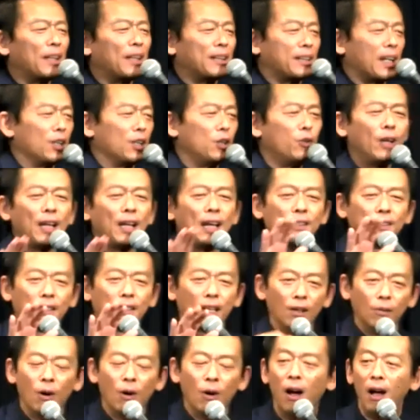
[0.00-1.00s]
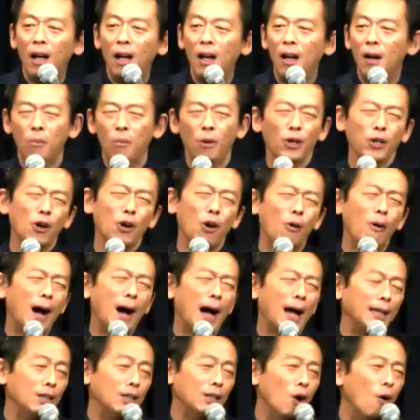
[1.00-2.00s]
やったら言えないですけどももう
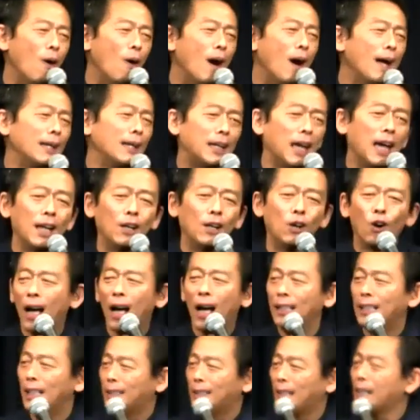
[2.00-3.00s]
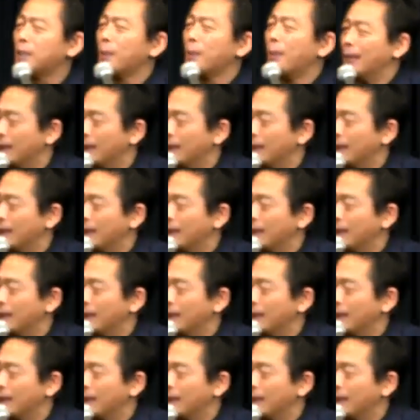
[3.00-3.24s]
弱い弱い芸能界で立